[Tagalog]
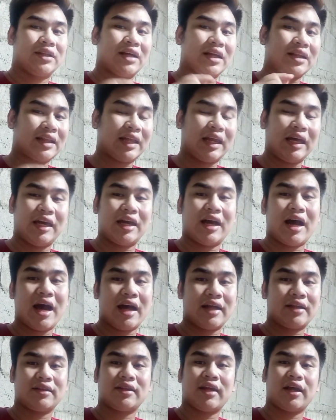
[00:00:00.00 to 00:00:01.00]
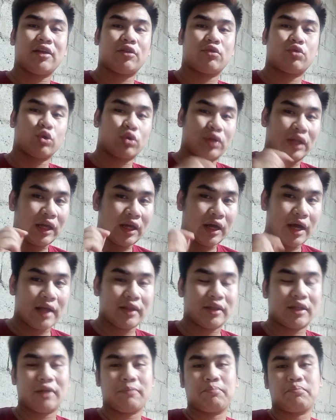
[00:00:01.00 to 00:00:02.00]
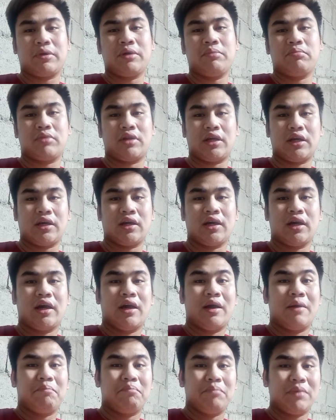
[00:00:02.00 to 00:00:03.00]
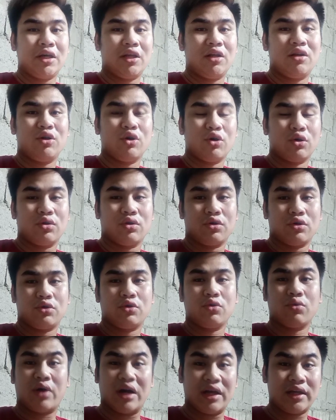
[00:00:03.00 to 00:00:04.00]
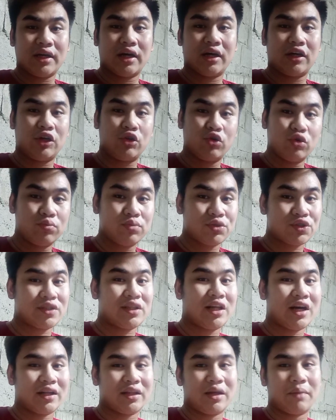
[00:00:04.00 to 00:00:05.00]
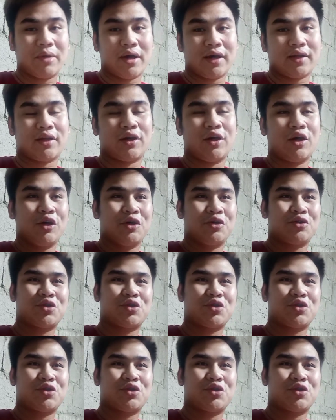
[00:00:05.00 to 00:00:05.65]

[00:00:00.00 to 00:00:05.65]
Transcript: na 300 to 350 million yung kanyang inubos lang naman.